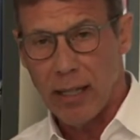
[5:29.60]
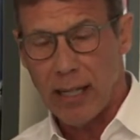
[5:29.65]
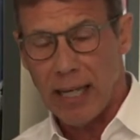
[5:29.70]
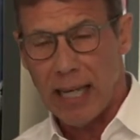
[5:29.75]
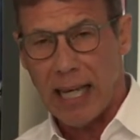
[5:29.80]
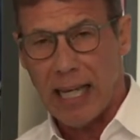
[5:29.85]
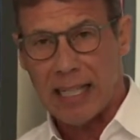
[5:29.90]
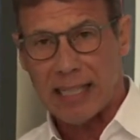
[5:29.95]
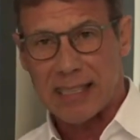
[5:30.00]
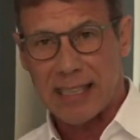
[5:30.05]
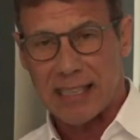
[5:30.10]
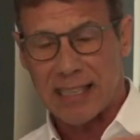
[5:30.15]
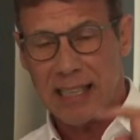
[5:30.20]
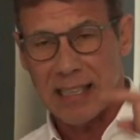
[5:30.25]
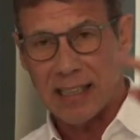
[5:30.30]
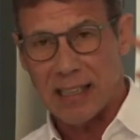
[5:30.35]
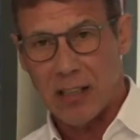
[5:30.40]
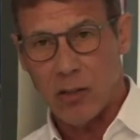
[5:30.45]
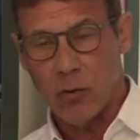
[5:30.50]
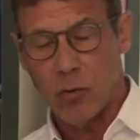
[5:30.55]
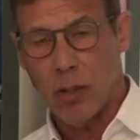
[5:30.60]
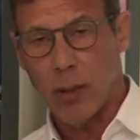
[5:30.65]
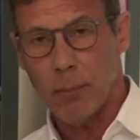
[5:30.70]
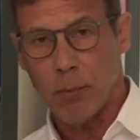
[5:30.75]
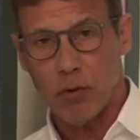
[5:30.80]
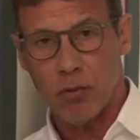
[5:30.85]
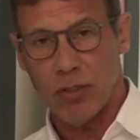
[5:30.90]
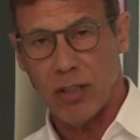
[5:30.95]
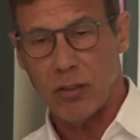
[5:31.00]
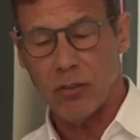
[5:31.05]
el
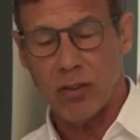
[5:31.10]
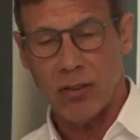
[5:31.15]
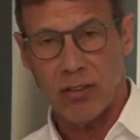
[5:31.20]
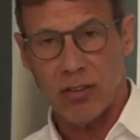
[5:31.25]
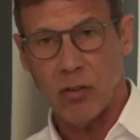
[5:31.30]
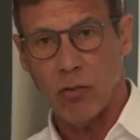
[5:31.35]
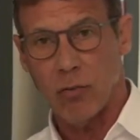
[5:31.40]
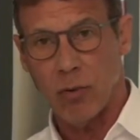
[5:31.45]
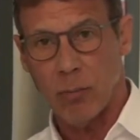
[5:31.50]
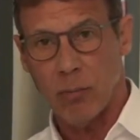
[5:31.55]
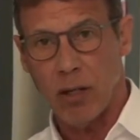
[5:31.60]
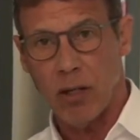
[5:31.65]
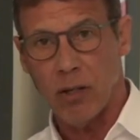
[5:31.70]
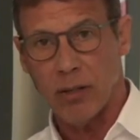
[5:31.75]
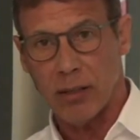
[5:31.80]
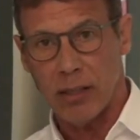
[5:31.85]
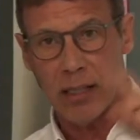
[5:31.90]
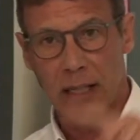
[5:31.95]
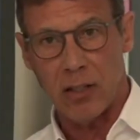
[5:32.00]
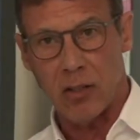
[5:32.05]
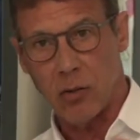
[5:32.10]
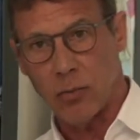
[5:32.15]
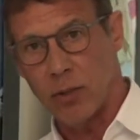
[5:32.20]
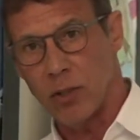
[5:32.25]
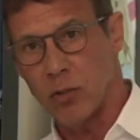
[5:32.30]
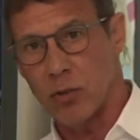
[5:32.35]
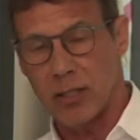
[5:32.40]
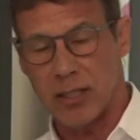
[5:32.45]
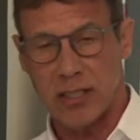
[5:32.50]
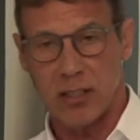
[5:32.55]
79% han sido firmados antes del año
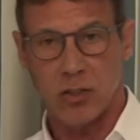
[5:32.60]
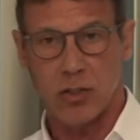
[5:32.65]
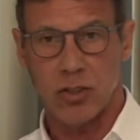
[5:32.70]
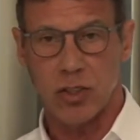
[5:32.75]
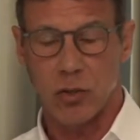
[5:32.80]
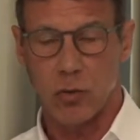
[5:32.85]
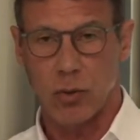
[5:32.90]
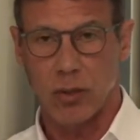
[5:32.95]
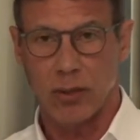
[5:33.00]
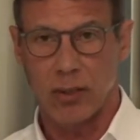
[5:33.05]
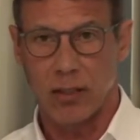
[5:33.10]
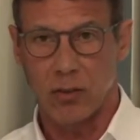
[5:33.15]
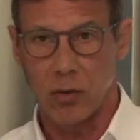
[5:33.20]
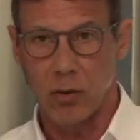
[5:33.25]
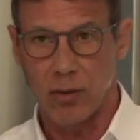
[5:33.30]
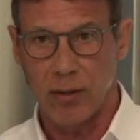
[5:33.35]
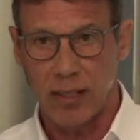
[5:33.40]
1959,